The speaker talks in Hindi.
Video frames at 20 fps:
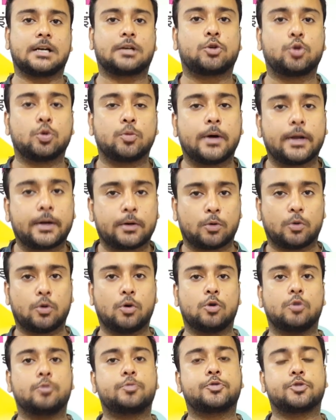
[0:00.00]
अक्टूबर को
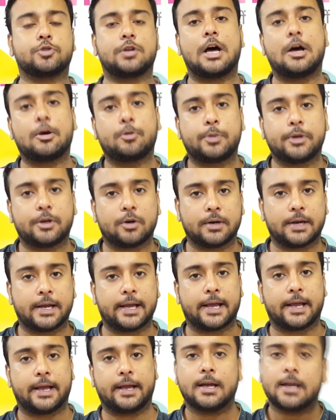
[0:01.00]
उपचुनाव भी होने
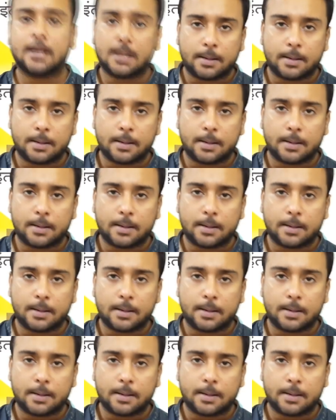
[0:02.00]
हैं